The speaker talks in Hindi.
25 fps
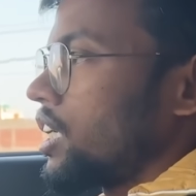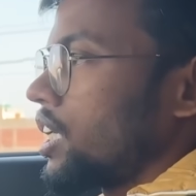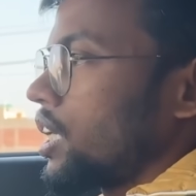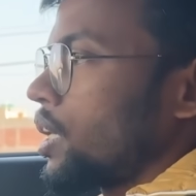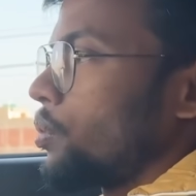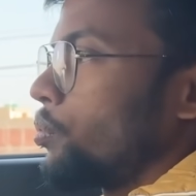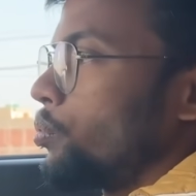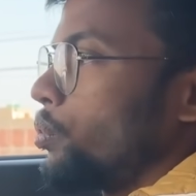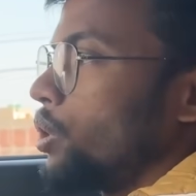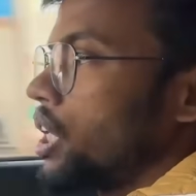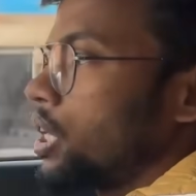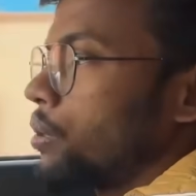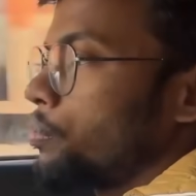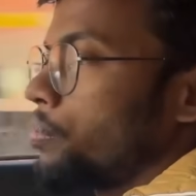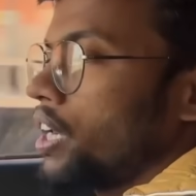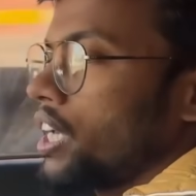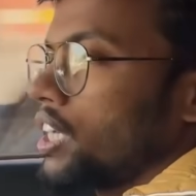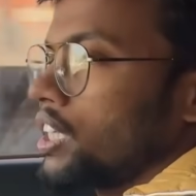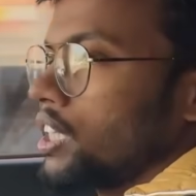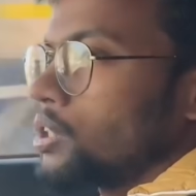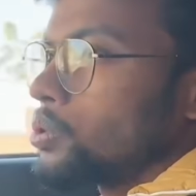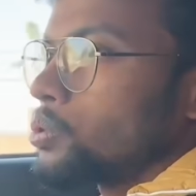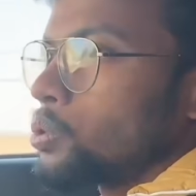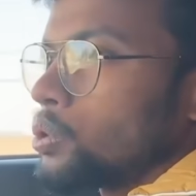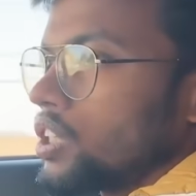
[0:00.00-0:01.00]
कि वीक में एक
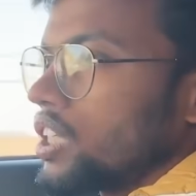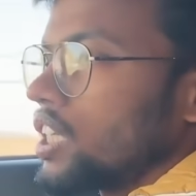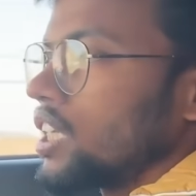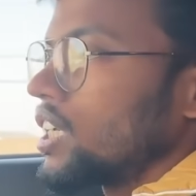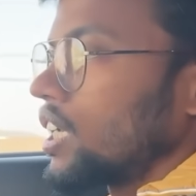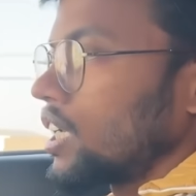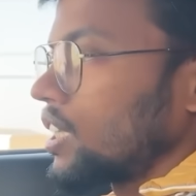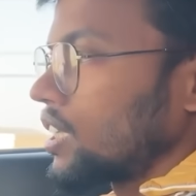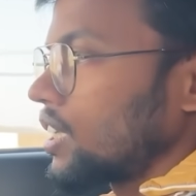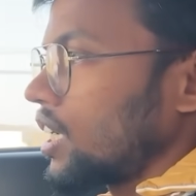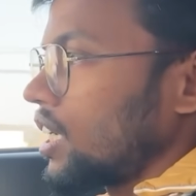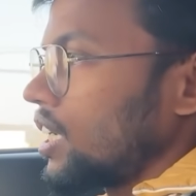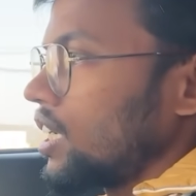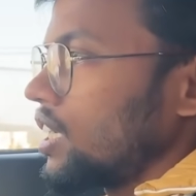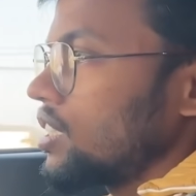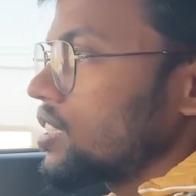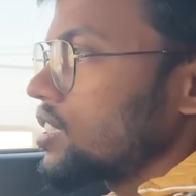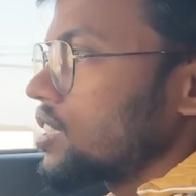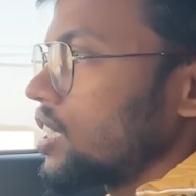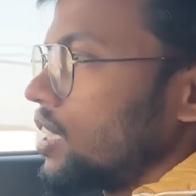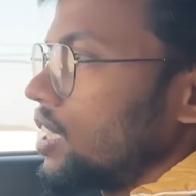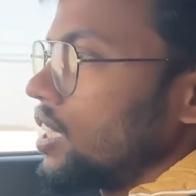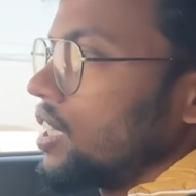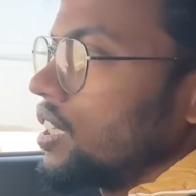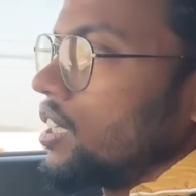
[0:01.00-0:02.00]
दिन छुट्टी रहता है
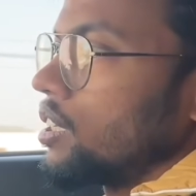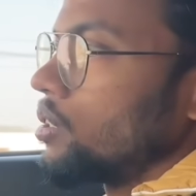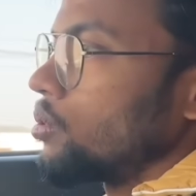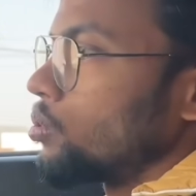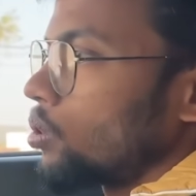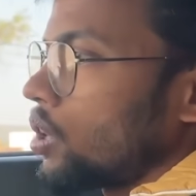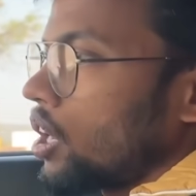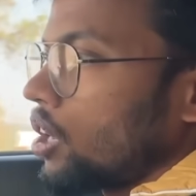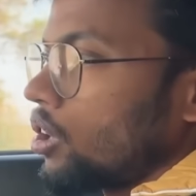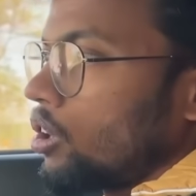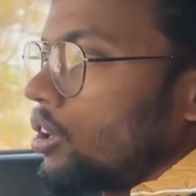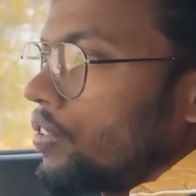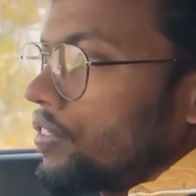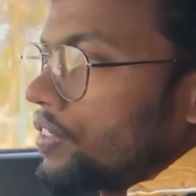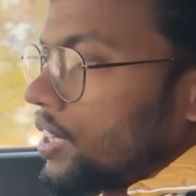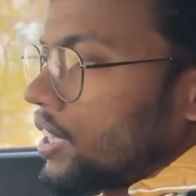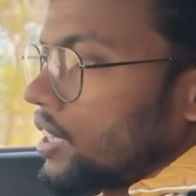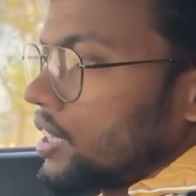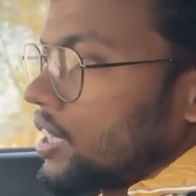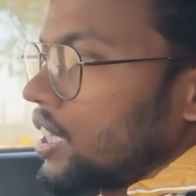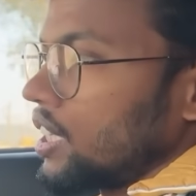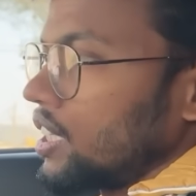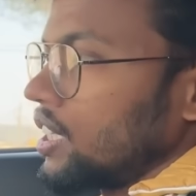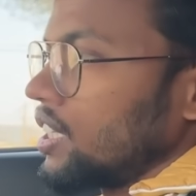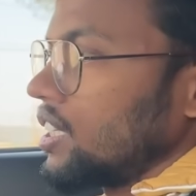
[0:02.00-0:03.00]
संडे दिन दुकान ऑफ
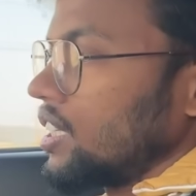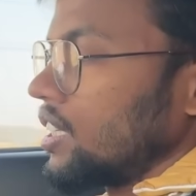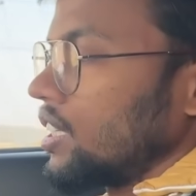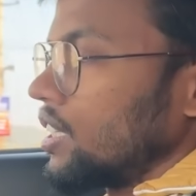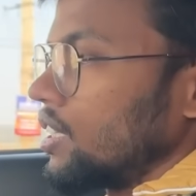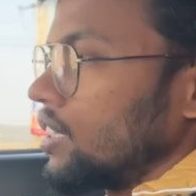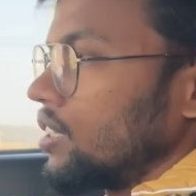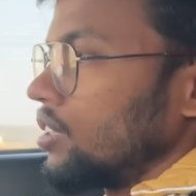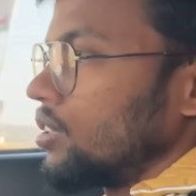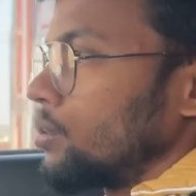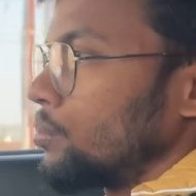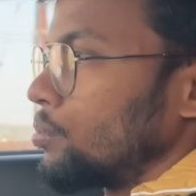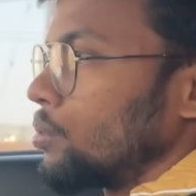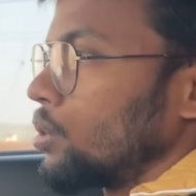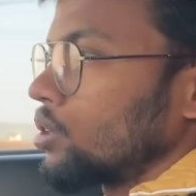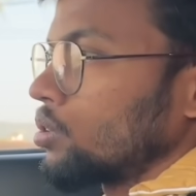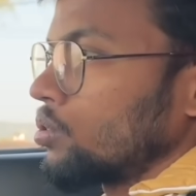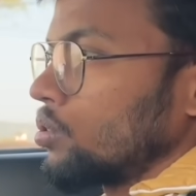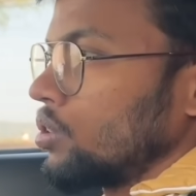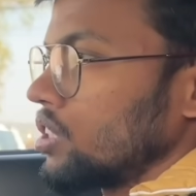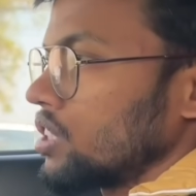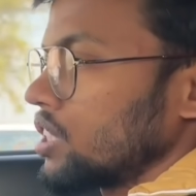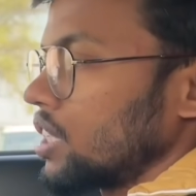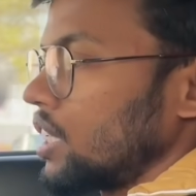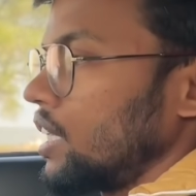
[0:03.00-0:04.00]
रहता है ठीक है तो बहुत
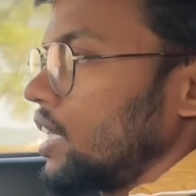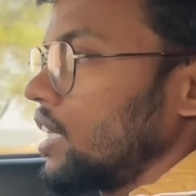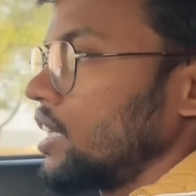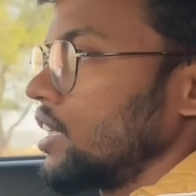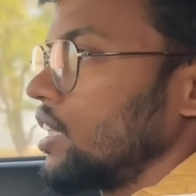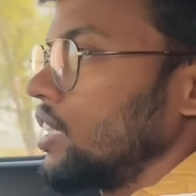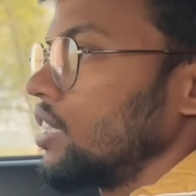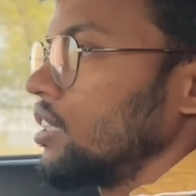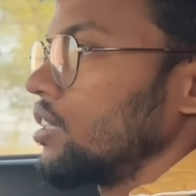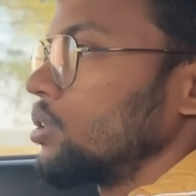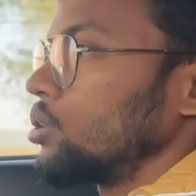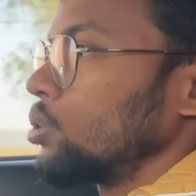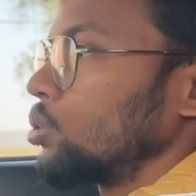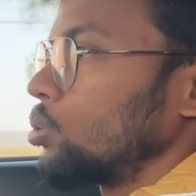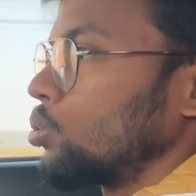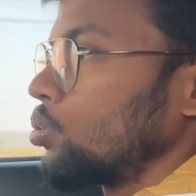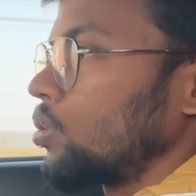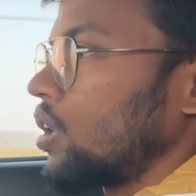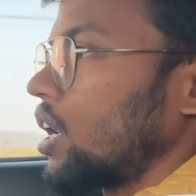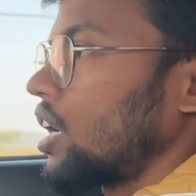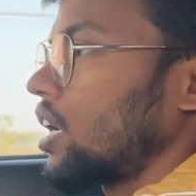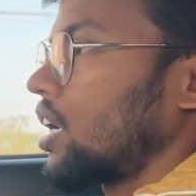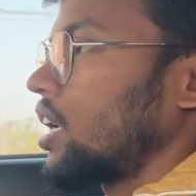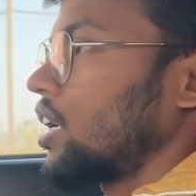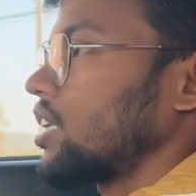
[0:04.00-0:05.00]
कोई संडे दिन जो
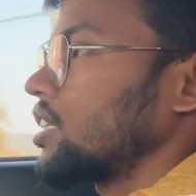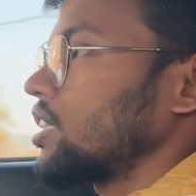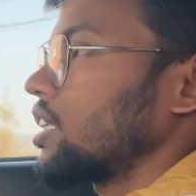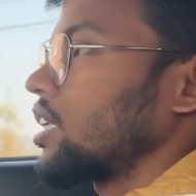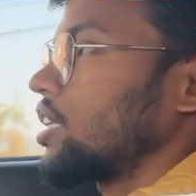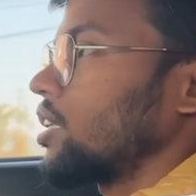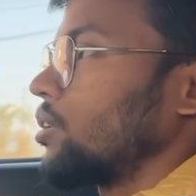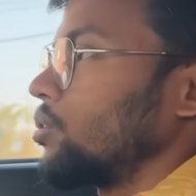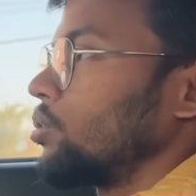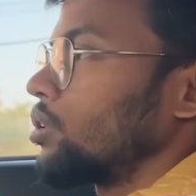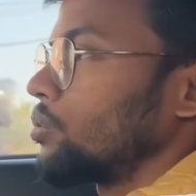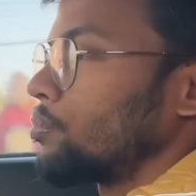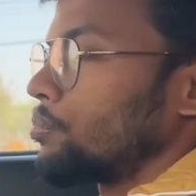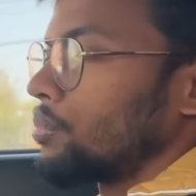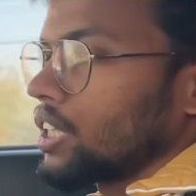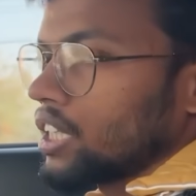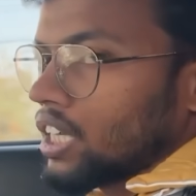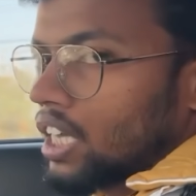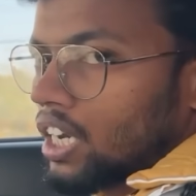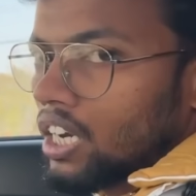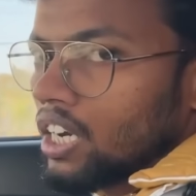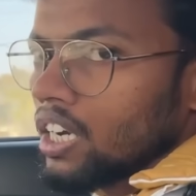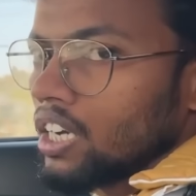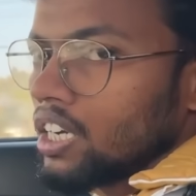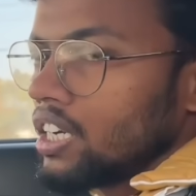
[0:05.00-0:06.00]
दुकान आना चाहते हो तो मत
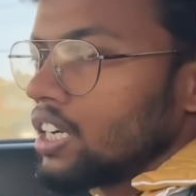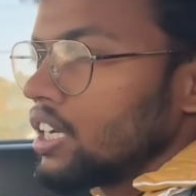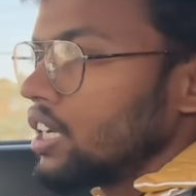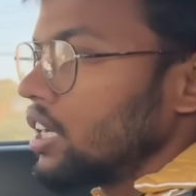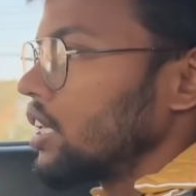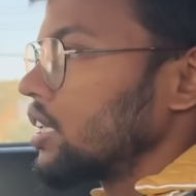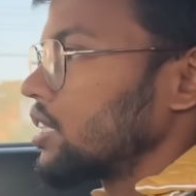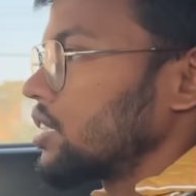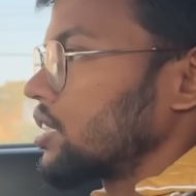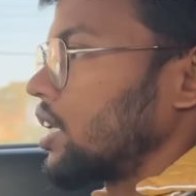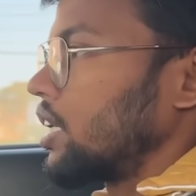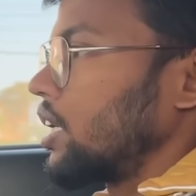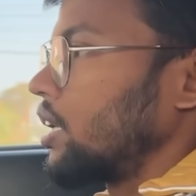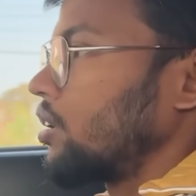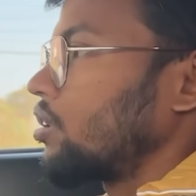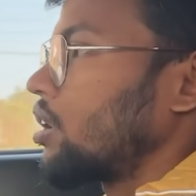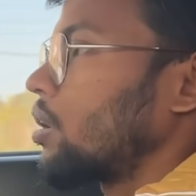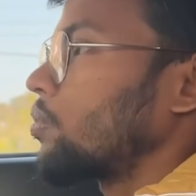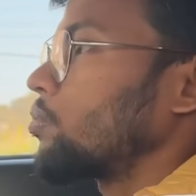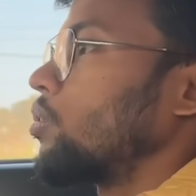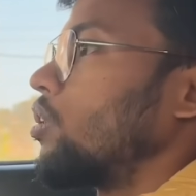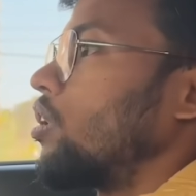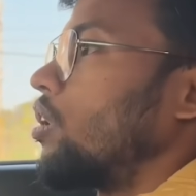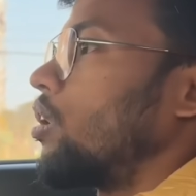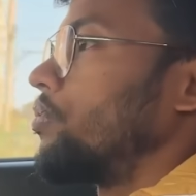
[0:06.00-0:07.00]
आना संडे को
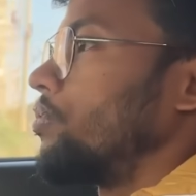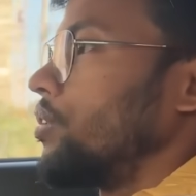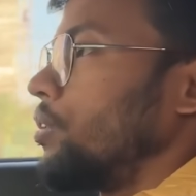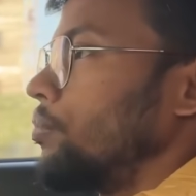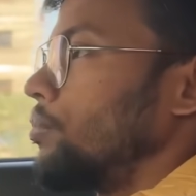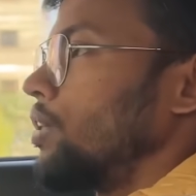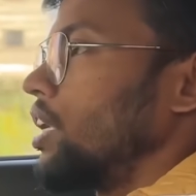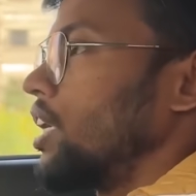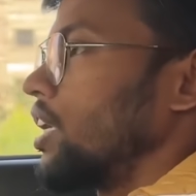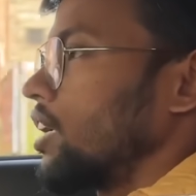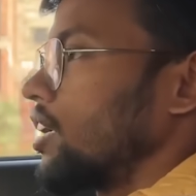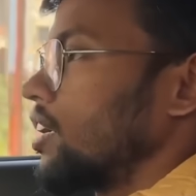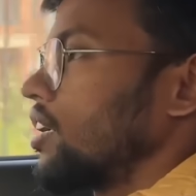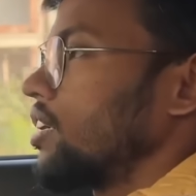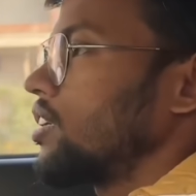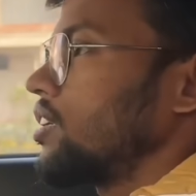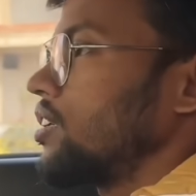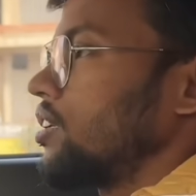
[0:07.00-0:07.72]
आपको ऑफ ही मिलेगा